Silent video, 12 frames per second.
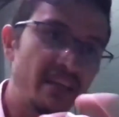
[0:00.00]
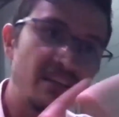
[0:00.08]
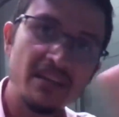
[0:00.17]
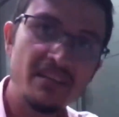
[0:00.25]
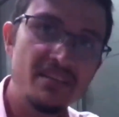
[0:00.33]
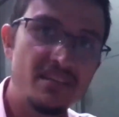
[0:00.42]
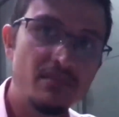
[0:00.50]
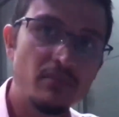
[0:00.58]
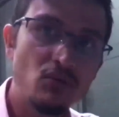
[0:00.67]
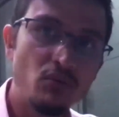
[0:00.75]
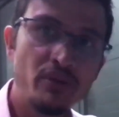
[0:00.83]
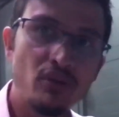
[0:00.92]
quem tá aqui em
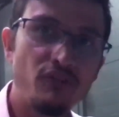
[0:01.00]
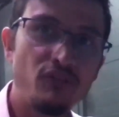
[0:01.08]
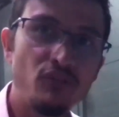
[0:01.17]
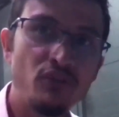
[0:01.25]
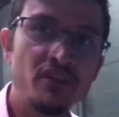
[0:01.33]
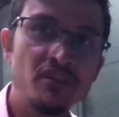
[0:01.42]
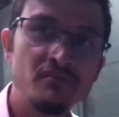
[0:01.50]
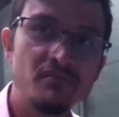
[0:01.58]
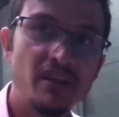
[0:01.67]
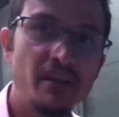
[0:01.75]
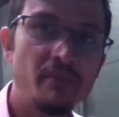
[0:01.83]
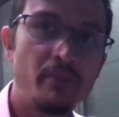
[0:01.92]
cima com o microfone,
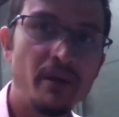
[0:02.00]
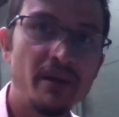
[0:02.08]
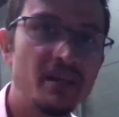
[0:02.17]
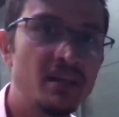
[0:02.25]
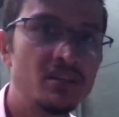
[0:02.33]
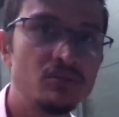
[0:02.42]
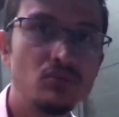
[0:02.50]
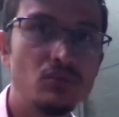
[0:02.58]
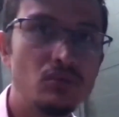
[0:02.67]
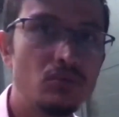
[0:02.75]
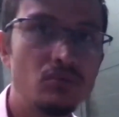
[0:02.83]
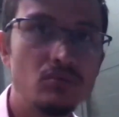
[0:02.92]
né, pregando
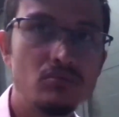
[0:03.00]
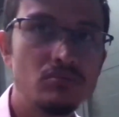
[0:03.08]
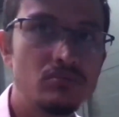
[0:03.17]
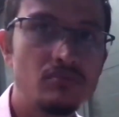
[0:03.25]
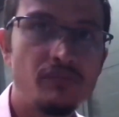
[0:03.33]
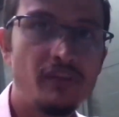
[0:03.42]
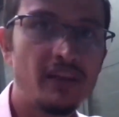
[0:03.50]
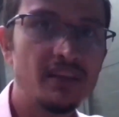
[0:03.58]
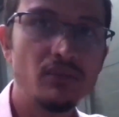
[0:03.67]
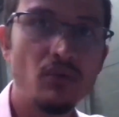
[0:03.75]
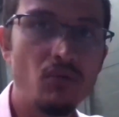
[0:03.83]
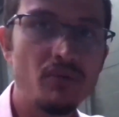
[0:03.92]
ou
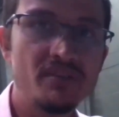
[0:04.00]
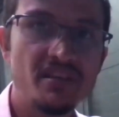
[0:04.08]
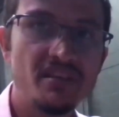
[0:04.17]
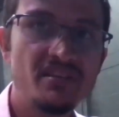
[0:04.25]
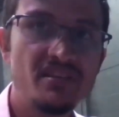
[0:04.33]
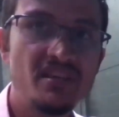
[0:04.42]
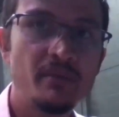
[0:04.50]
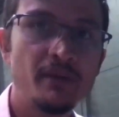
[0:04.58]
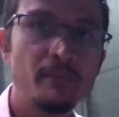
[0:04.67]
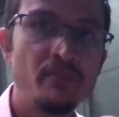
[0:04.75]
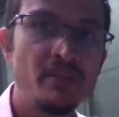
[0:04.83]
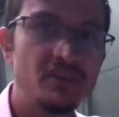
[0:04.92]
falando alguma coisa aqui em cima,
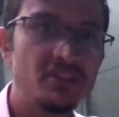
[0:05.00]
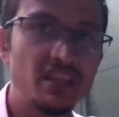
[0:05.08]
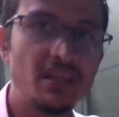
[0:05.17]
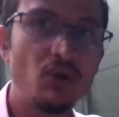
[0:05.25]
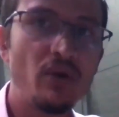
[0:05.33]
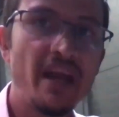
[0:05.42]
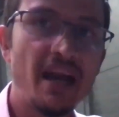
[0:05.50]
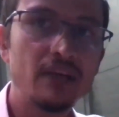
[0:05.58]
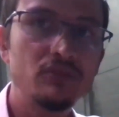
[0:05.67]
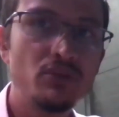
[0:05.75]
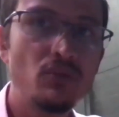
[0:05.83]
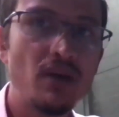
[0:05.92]
já dá o um
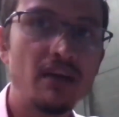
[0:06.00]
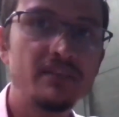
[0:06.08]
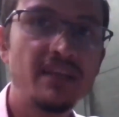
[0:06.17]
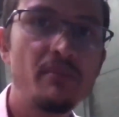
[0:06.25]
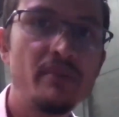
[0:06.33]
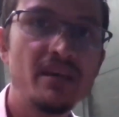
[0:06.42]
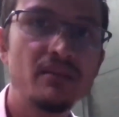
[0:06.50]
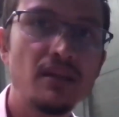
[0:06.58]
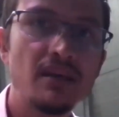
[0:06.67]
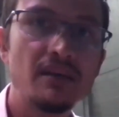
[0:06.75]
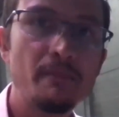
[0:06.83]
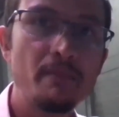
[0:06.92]
recado que o carro está aberto
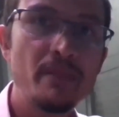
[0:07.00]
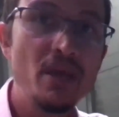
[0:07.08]
lá.